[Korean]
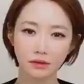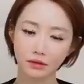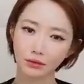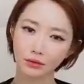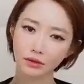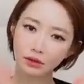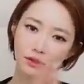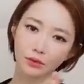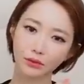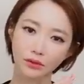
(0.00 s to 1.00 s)
그리고
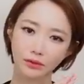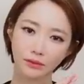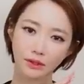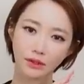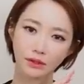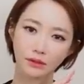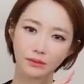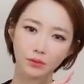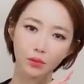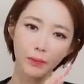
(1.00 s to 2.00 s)
특히
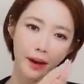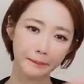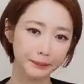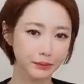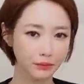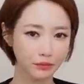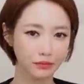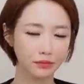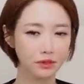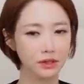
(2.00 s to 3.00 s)
요즘은 또
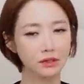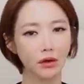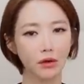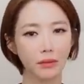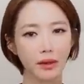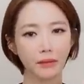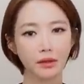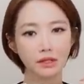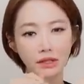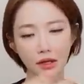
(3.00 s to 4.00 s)
바쁘고 그래서
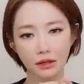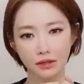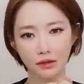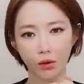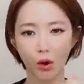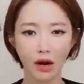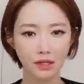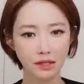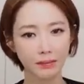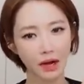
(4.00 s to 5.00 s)
매번 시간에서
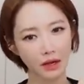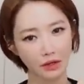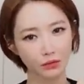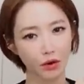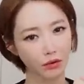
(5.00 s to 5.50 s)
관리샵 가기도